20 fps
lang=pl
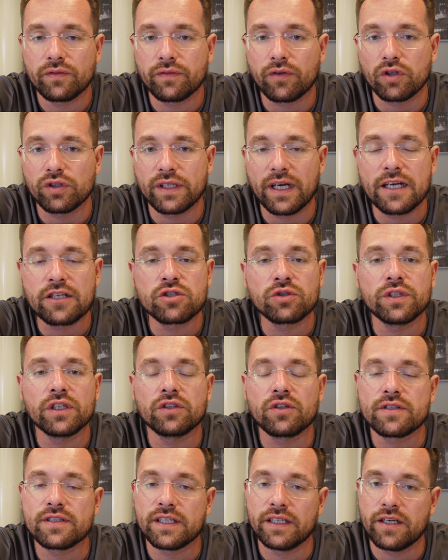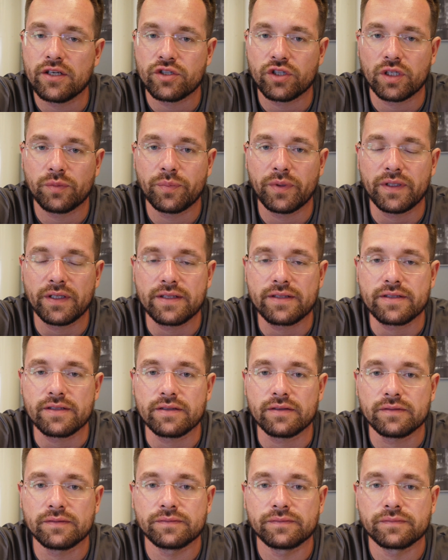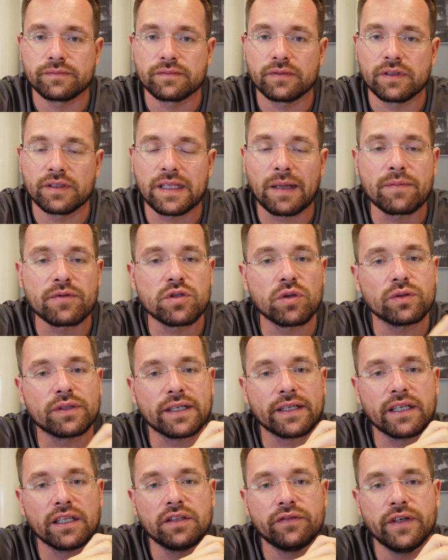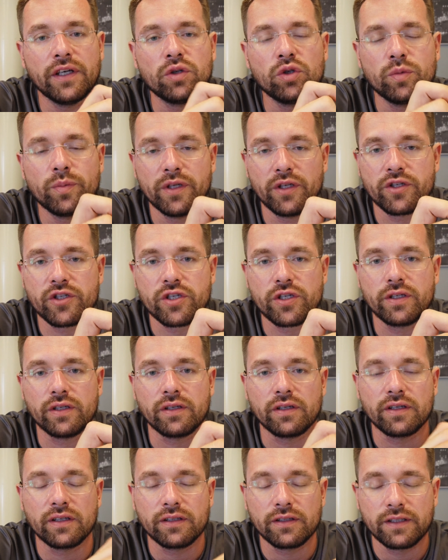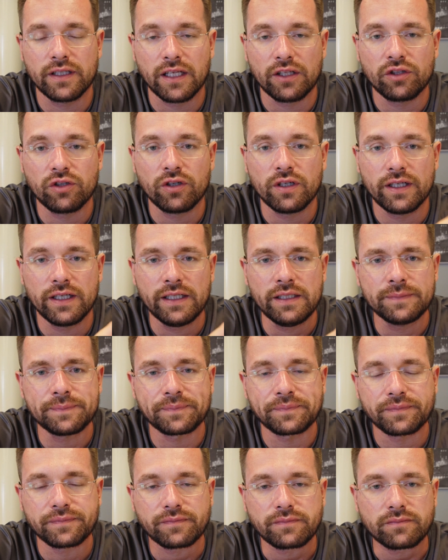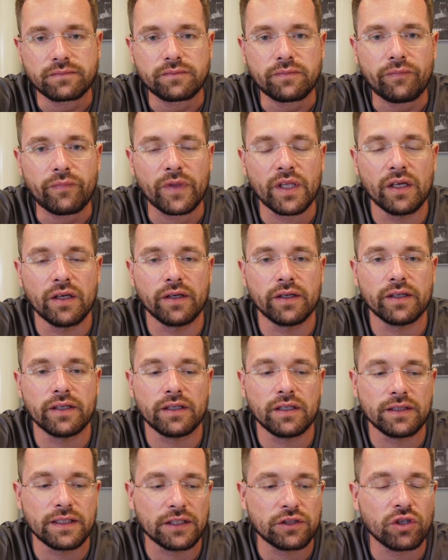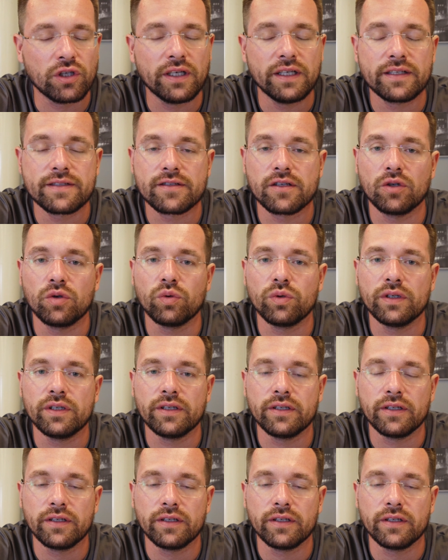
od razu nie dostajesz tych pieniędzy. Tam są takie dwie rubryczki. Na dole e, na dole są e,